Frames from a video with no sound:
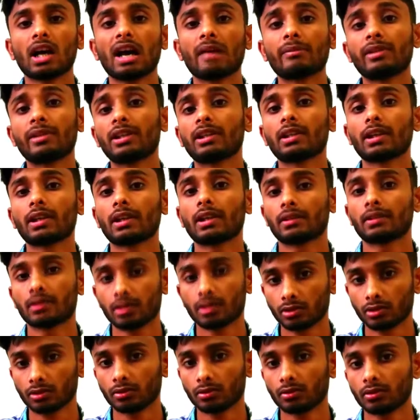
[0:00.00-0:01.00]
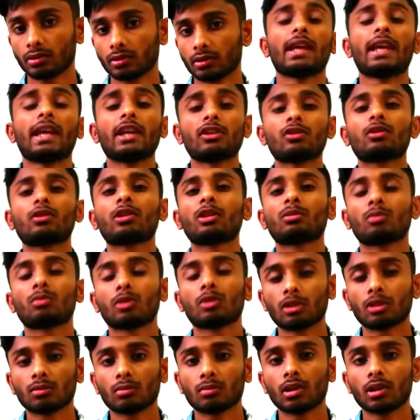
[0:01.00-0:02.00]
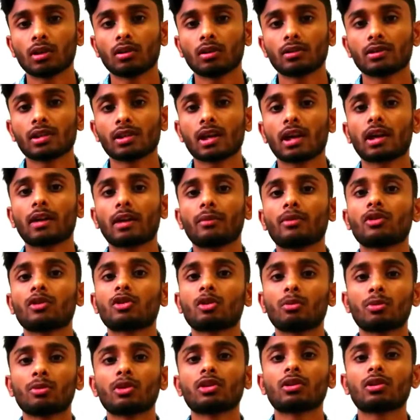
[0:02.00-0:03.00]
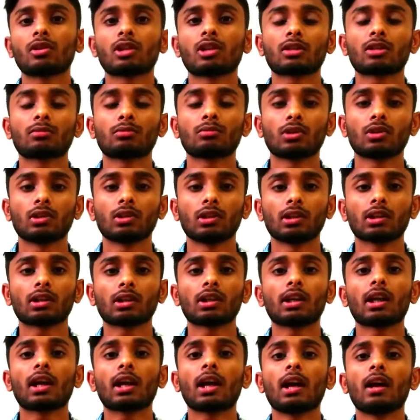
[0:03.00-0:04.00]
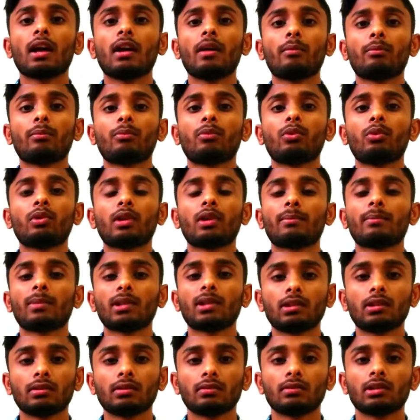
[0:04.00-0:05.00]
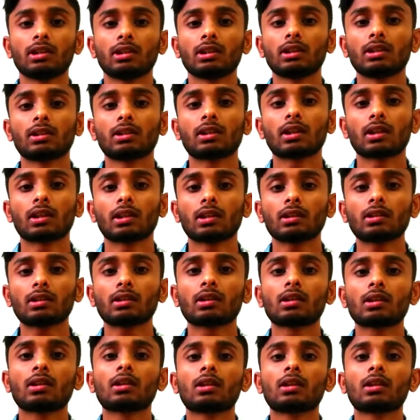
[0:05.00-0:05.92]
আপডেটের কাজ শেষ হচ্ছে এজন্যই মূলত বলা হচ্ছে আগামী চব্বিশ ঘন্টার মধ্যে পুরা পৃথিবী ইন্টারনেট